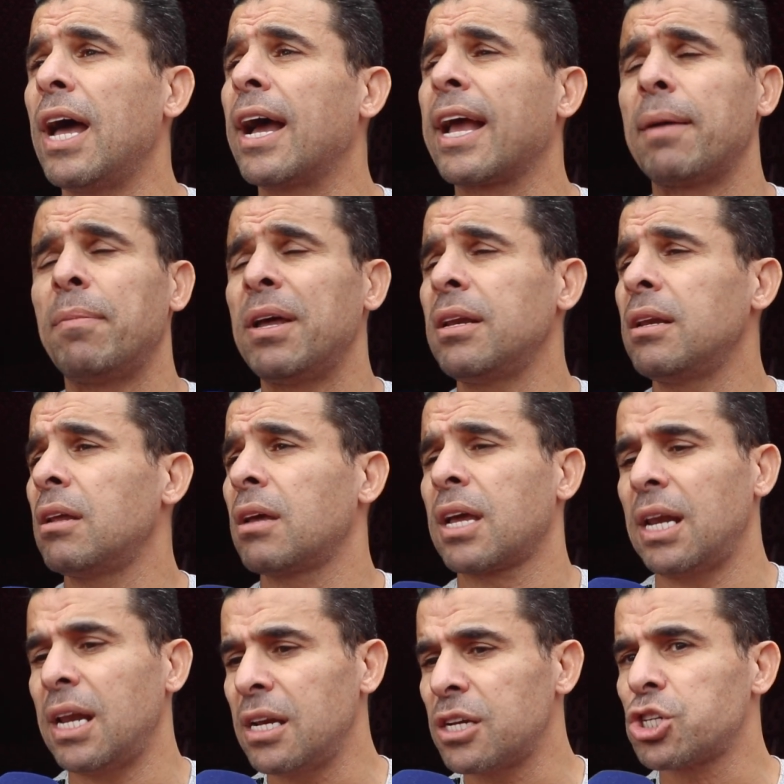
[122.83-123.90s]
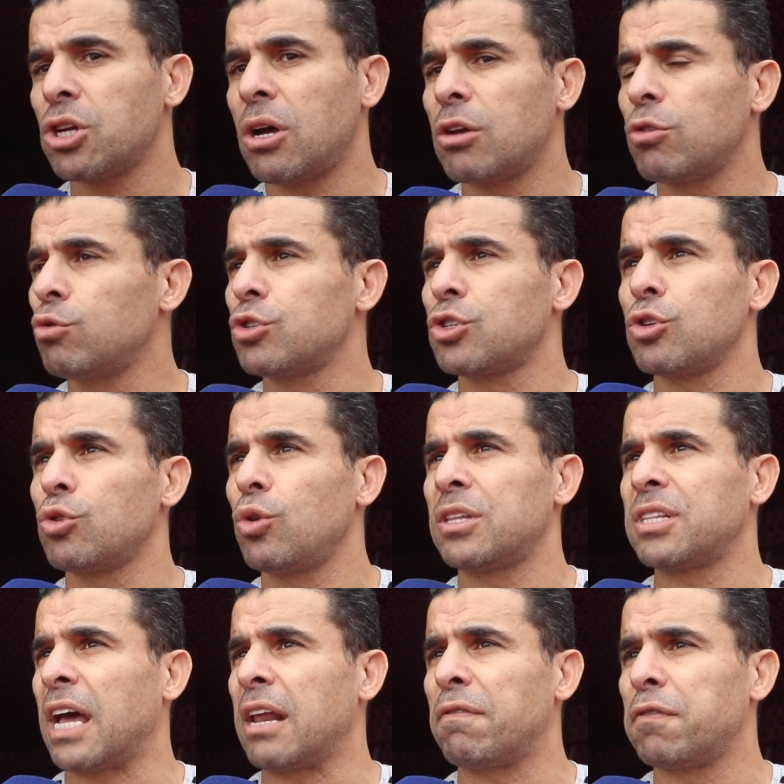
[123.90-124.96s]
كمان خلال الشهر ونص دول
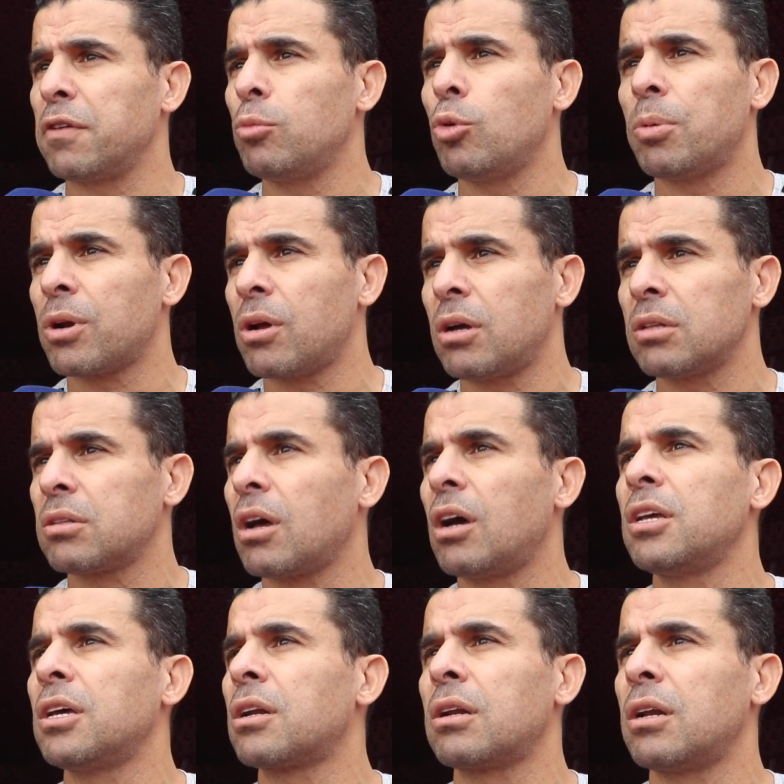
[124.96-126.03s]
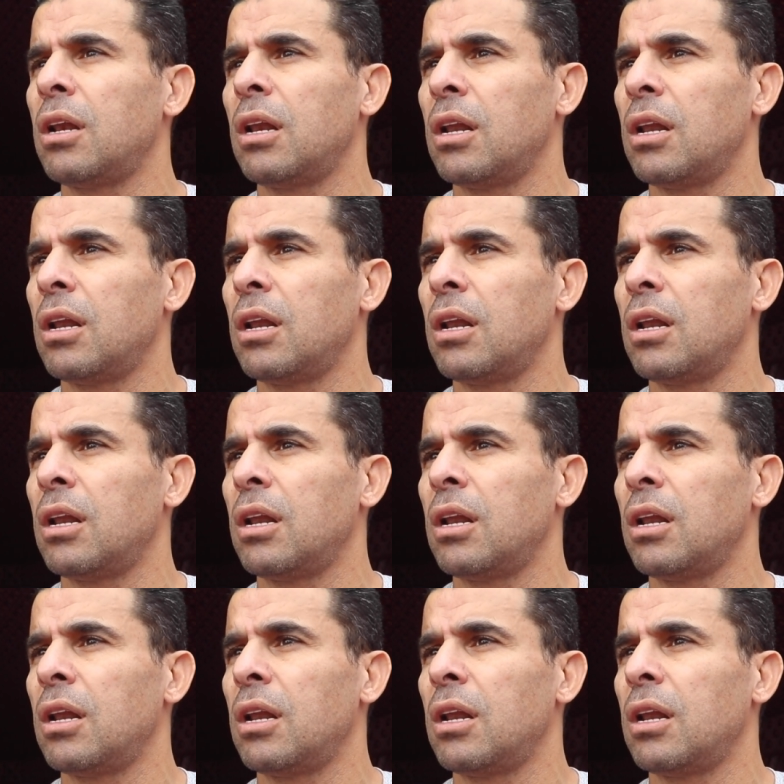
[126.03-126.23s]
انت عارف في مباراه تغير